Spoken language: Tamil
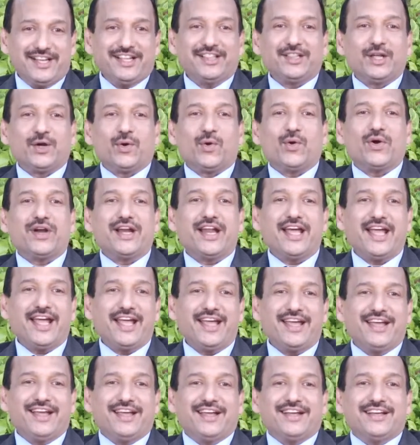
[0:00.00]
சிரித்து கொண்டே
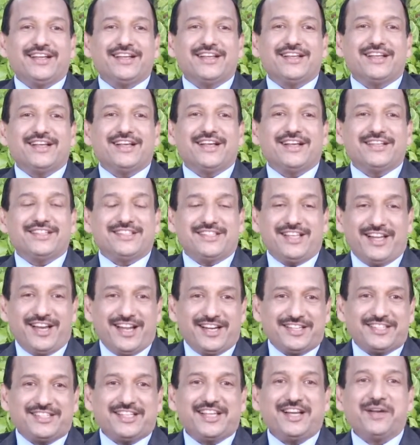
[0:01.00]

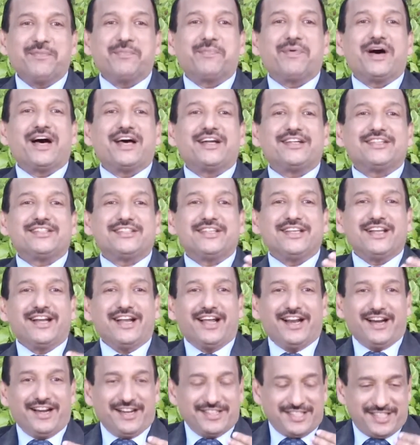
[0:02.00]
சிலர் சிரிப்பார்
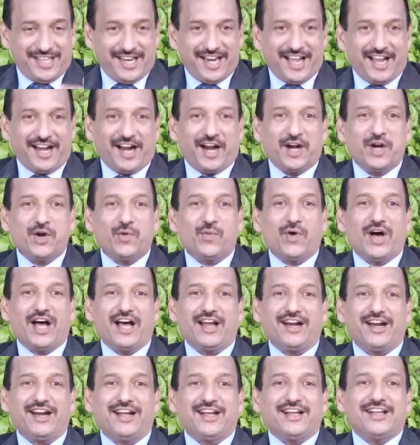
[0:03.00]
சிலர் சிலர்
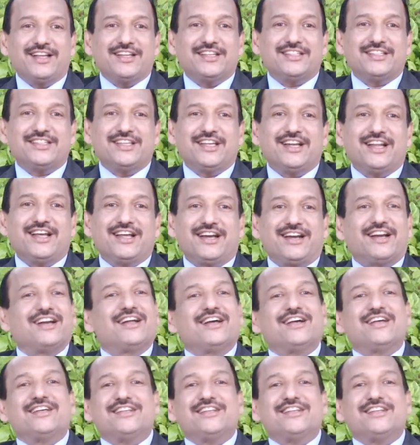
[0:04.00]
அழுவார் சிலர்